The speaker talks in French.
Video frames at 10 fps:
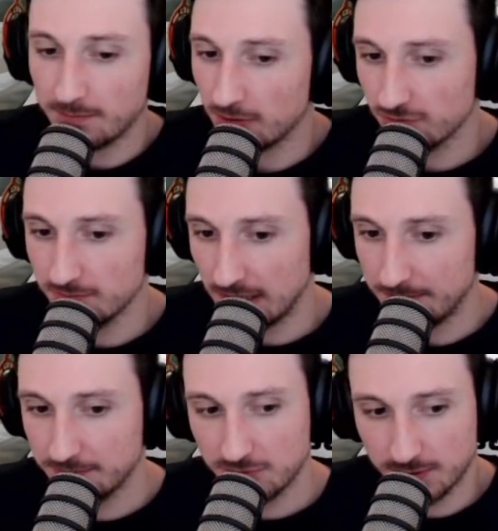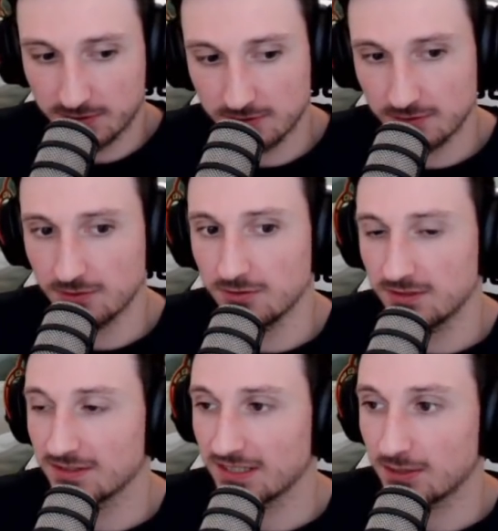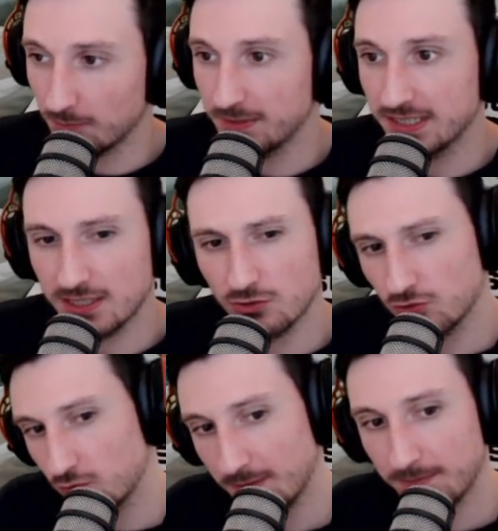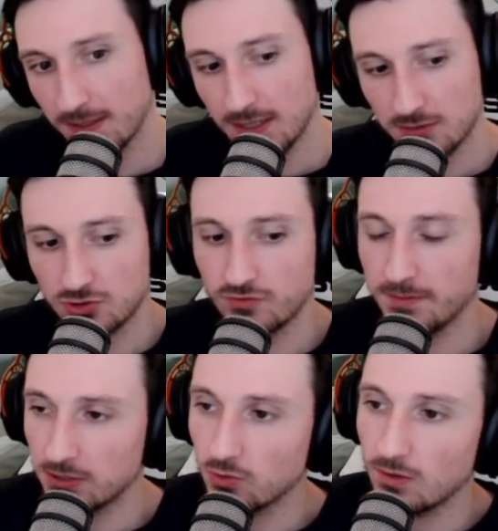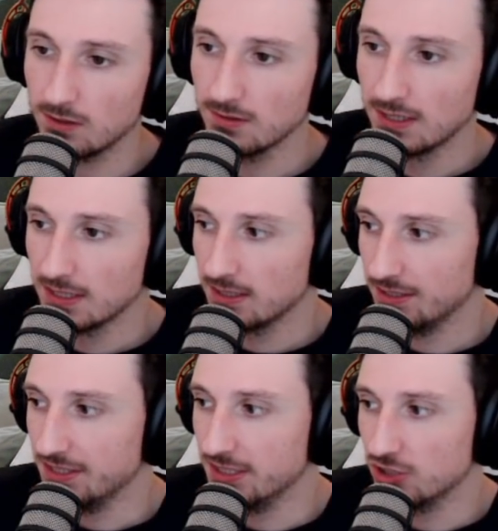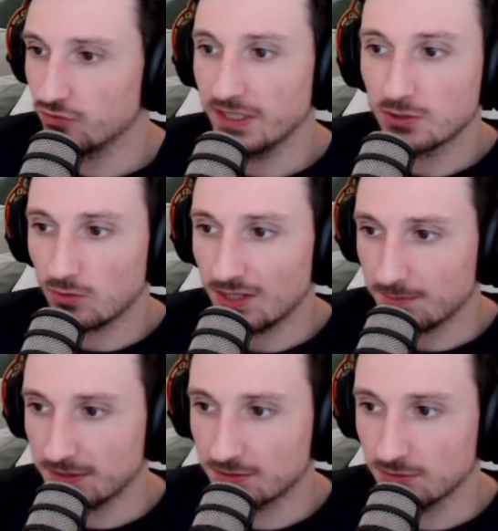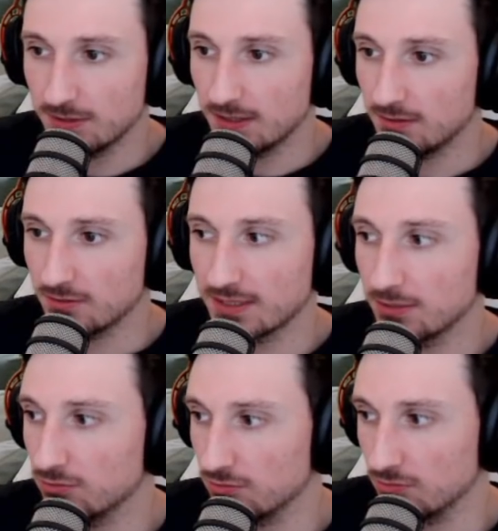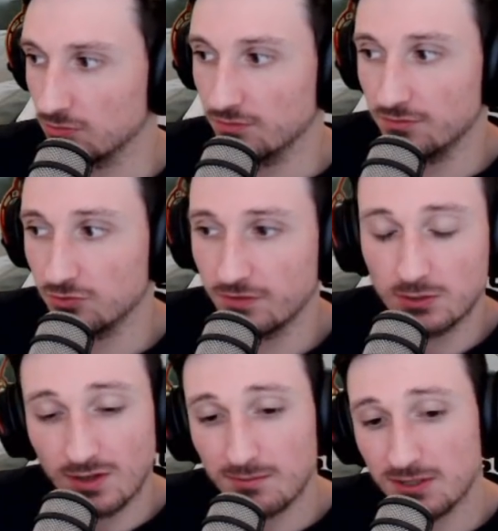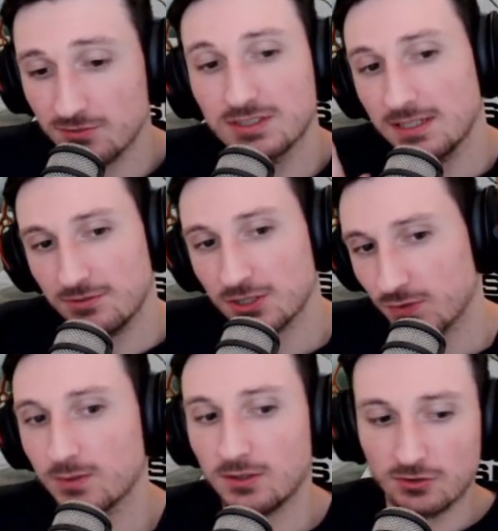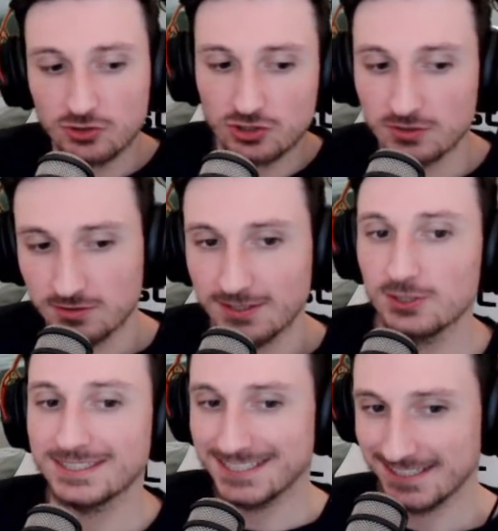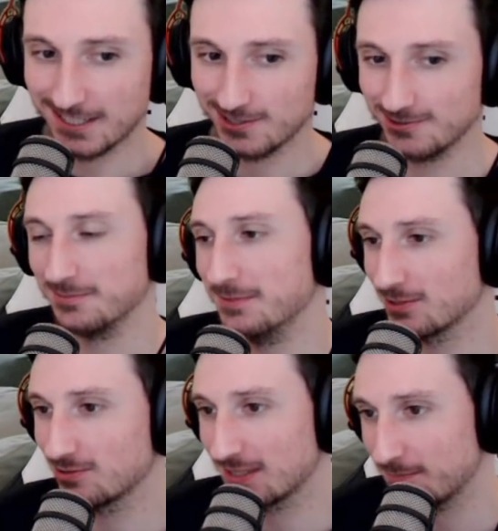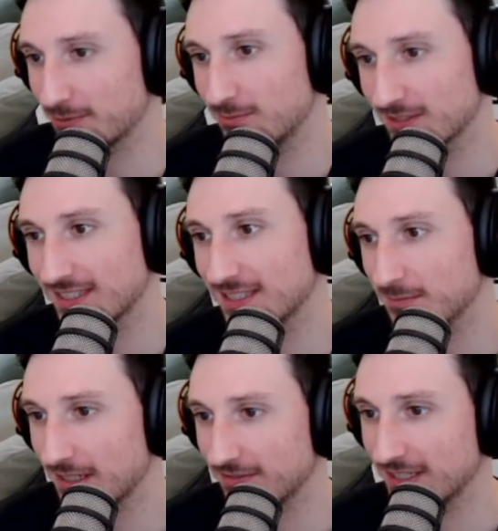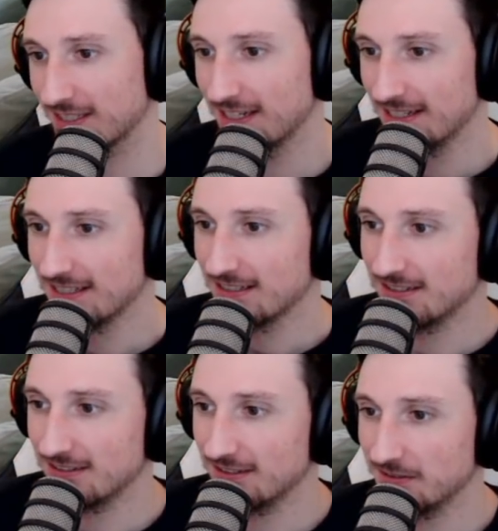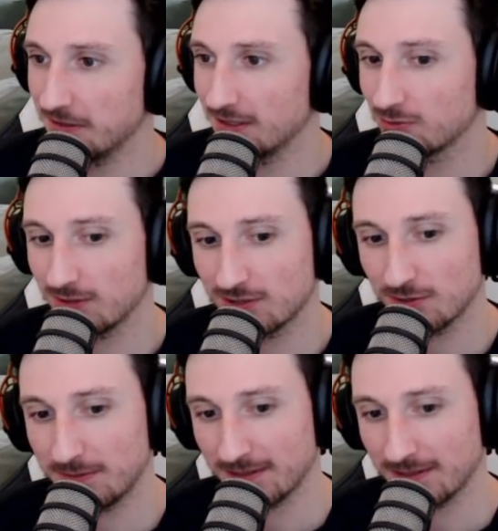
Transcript: prendre une map. Je pense que ça serait compliqué de sweep. Donc je vais mettre 3-1. Et je vais y croire parce que, ben, en cas de, de, Je vais croire, moi, vous allez voir que je vais croire en autre chose, un autre scénario. Mais en tout cas, pour le moment, ça démarre avec euh, oh là là, il met